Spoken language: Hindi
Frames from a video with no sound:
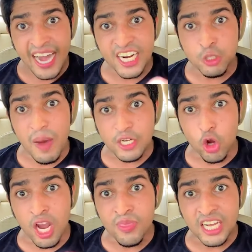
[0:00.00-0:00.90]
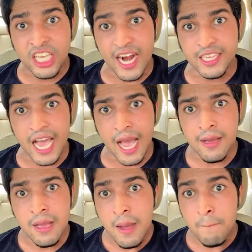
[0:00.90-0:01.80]
अगर इस बार जोगिंदर छेड़
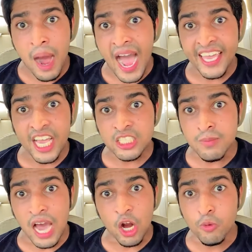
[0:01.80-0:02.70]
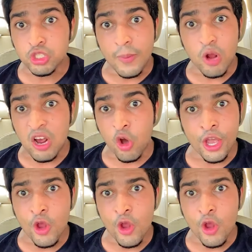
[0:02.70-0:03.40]
दिया माँ की कसम खा रहा हूं मुझसे बुरा